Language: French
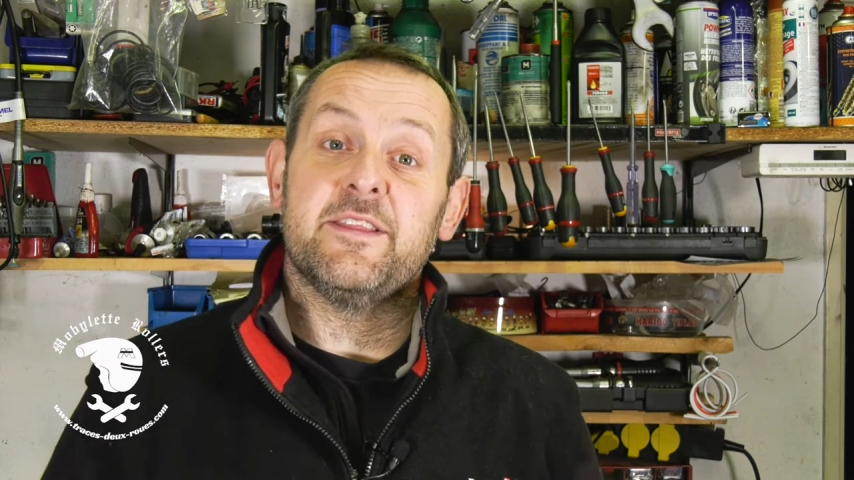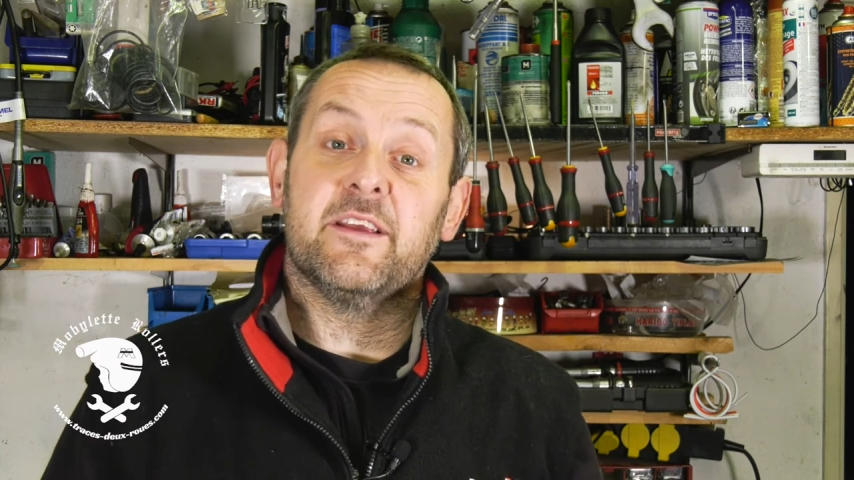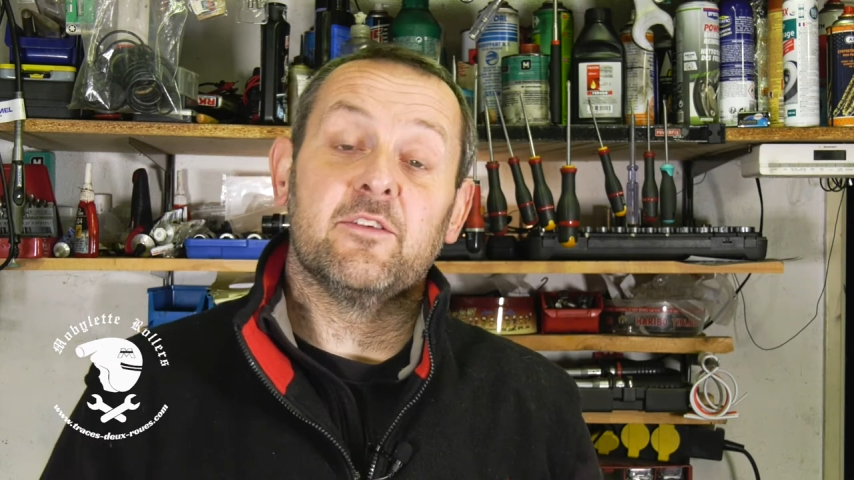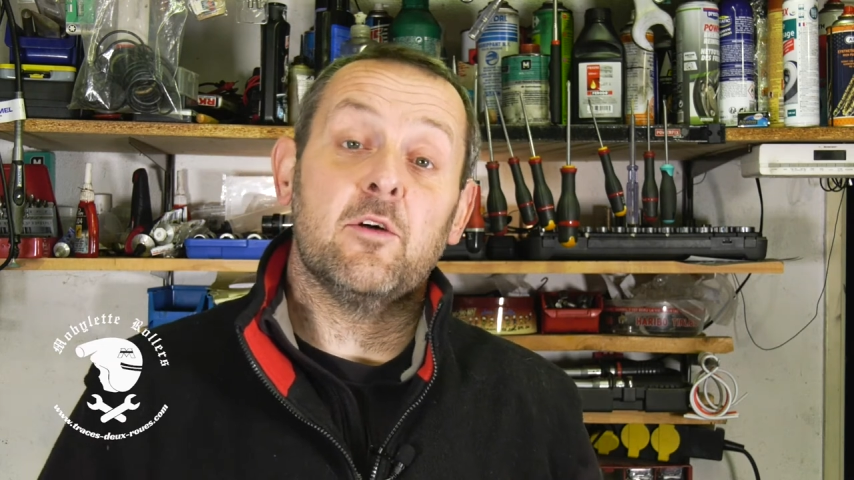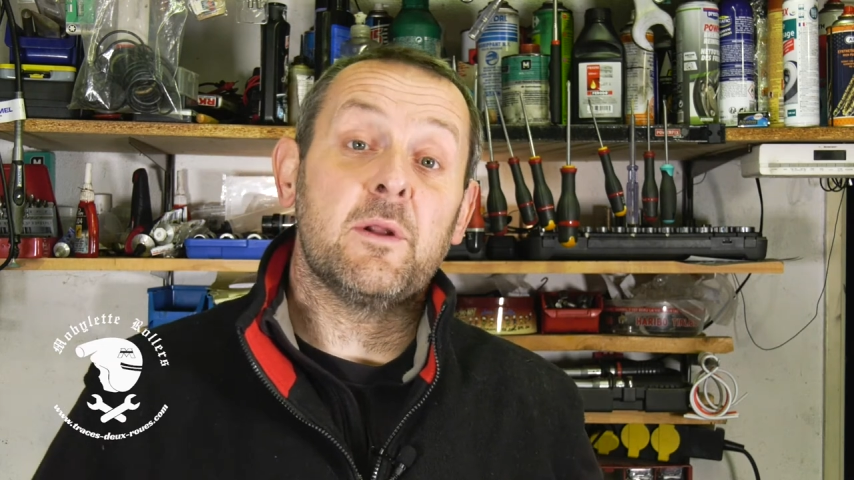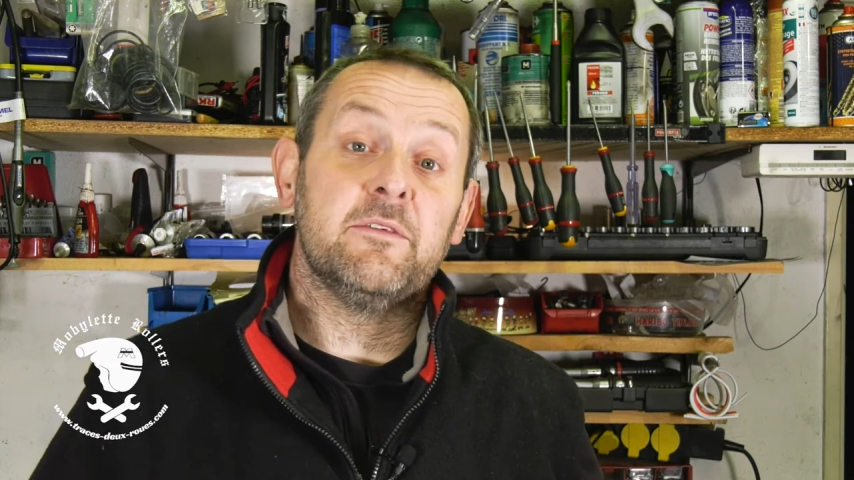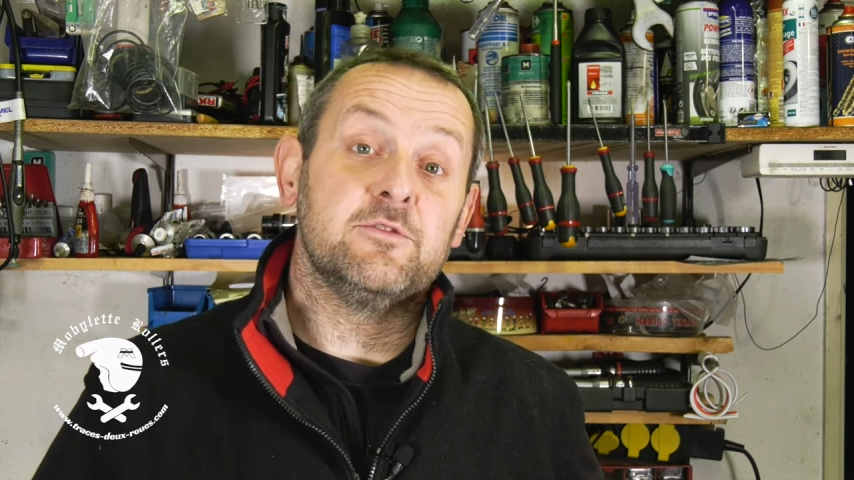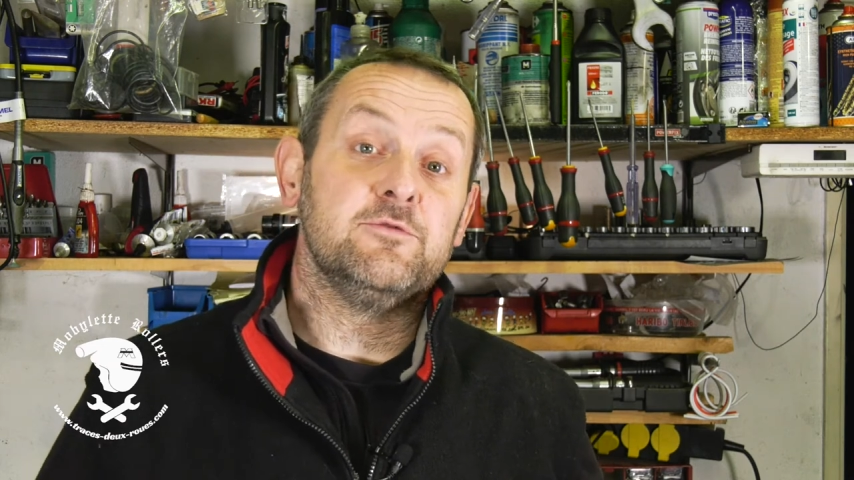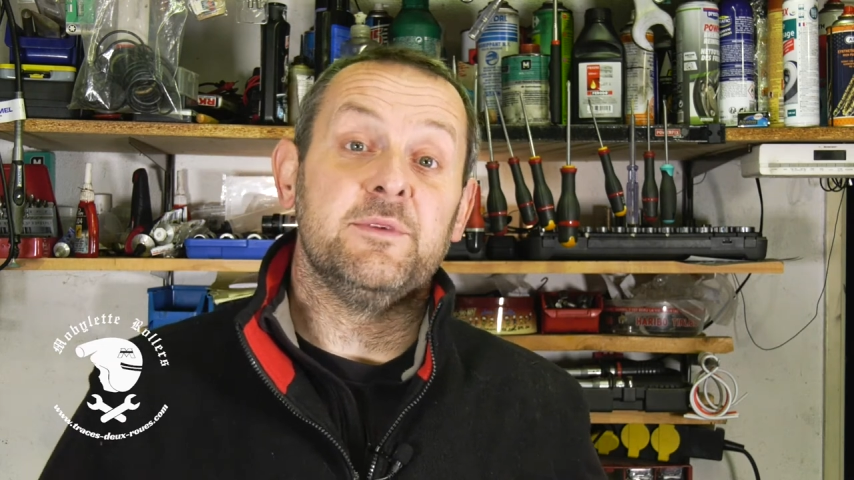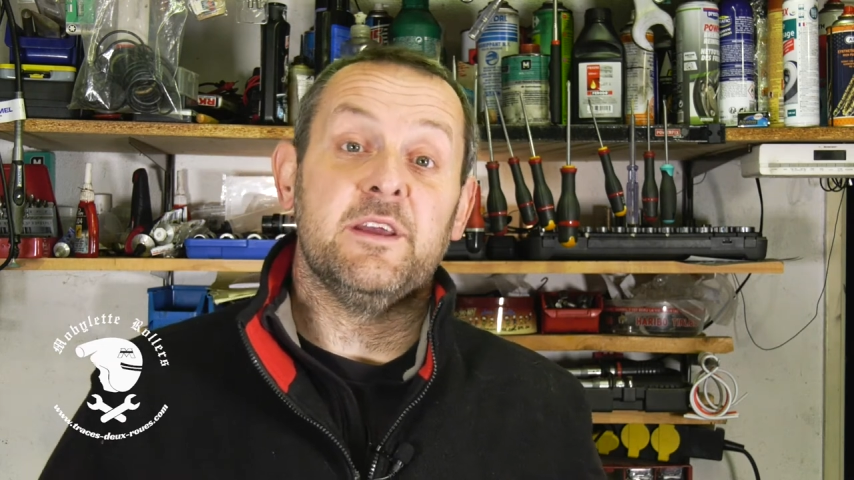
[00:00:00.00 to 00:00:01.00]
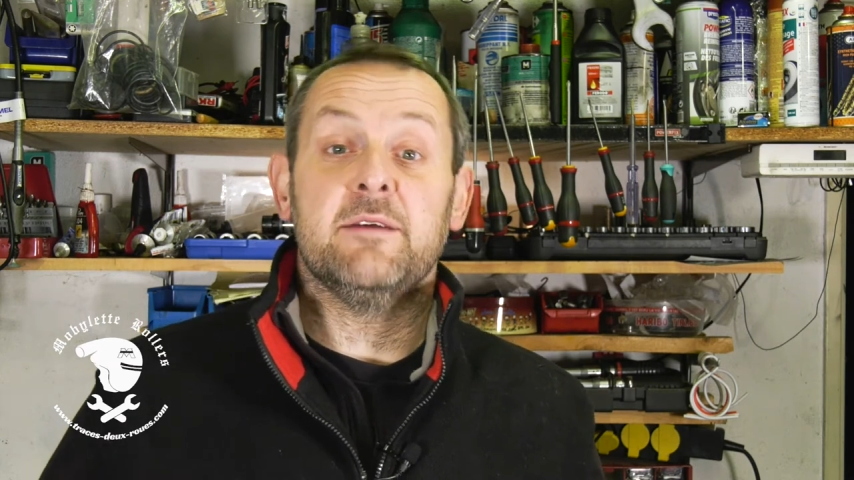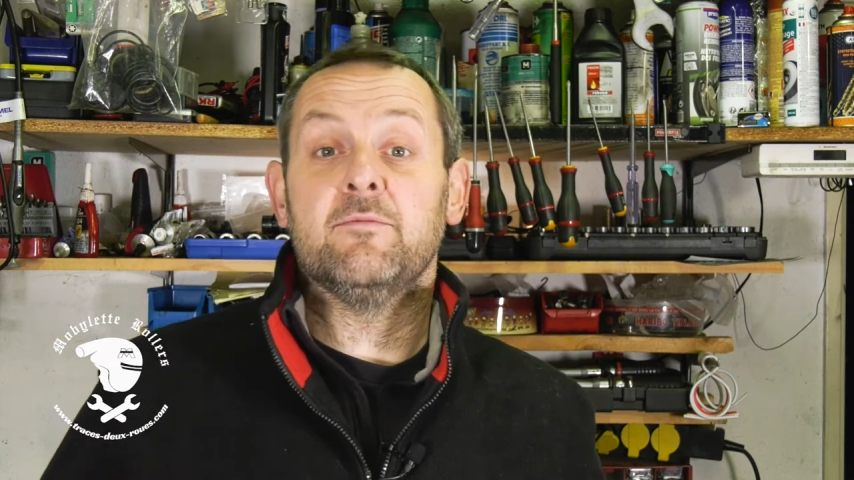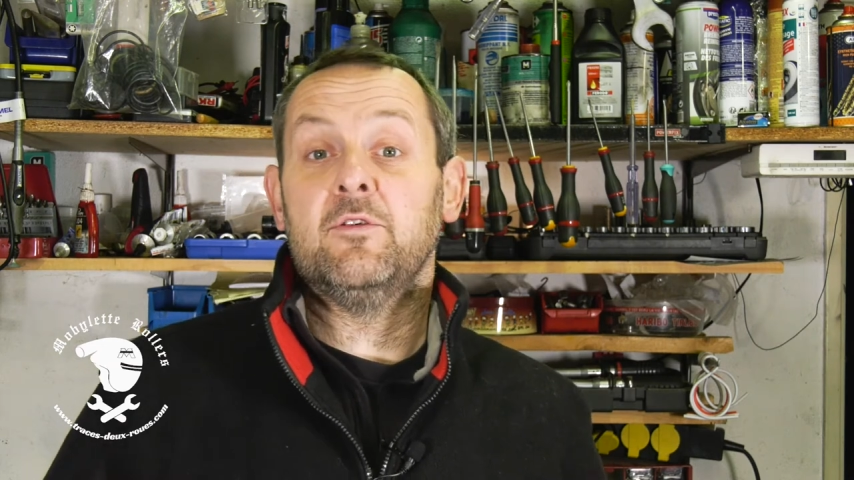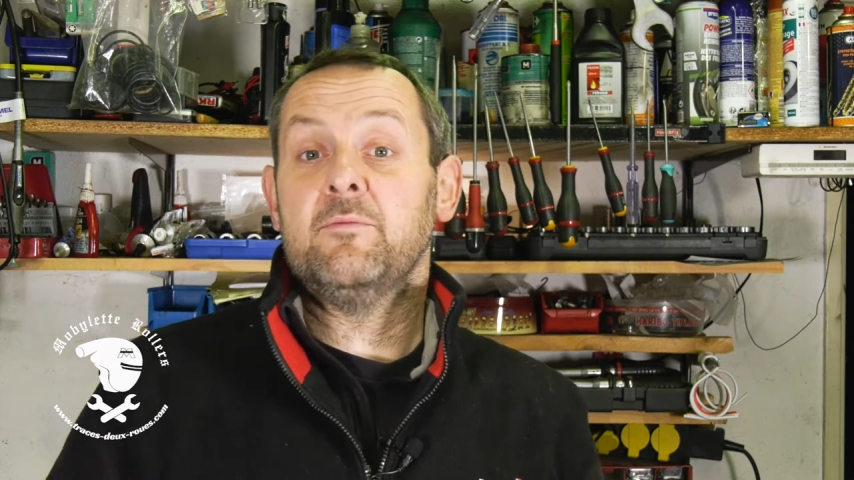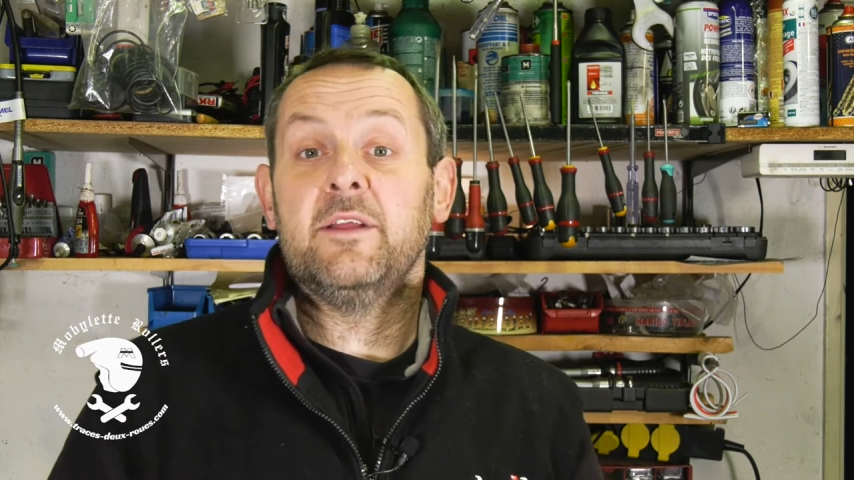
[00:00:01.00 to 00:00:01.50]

un exemple avec une BM euh,